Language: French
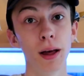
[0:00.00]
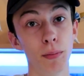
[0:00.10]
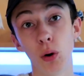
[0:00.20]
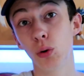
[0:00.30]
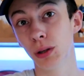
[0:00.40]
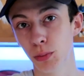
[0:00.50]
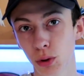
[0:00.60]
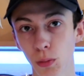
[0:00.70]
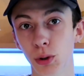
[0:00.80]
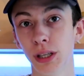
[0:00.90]
Mais en gros, c'est pour
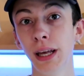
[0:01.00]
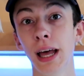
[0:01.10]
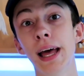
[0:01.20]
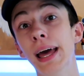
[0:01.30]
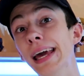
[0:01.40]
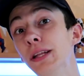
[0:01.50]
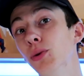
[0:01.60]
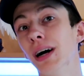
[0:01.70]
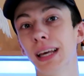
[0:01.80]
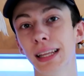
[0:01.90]
se reposer et
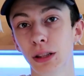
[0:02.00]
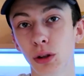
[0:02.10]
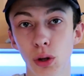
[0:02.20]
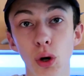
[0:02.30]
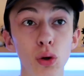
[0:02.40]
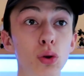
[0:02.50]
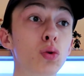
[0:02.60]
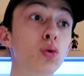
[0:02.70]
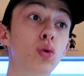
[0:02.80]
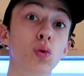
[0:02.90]
tu as internet dans
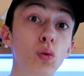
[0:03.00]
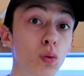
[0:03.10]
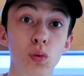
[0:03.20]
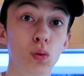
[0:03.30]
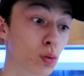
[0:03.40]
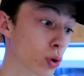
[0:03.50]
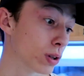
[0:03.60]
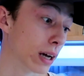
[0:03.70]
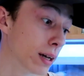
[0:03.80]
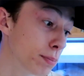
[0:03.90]
ton, dans
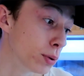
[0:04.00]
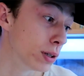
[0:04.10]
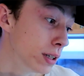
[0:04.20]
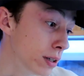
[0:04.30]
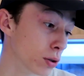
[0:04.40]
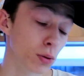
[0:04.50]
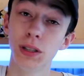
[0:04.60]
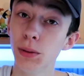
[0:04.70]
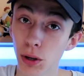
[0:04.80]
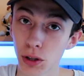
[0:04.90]
ta petit, dans ton
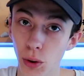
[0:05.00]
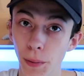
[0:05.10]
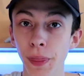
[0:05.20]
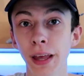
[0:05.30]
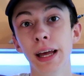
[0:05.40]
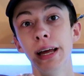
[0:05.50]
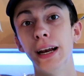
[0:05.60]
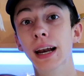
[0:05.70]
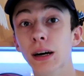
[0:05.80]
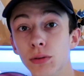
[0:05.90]
petit box, quoi.
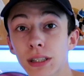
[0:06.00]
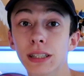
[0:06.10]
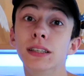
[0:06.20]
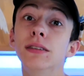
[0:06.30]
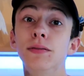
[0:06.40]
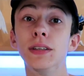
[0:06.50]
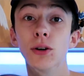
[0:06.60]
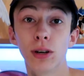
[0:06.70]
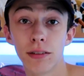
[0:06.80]
Là, on s'est dit, vidéo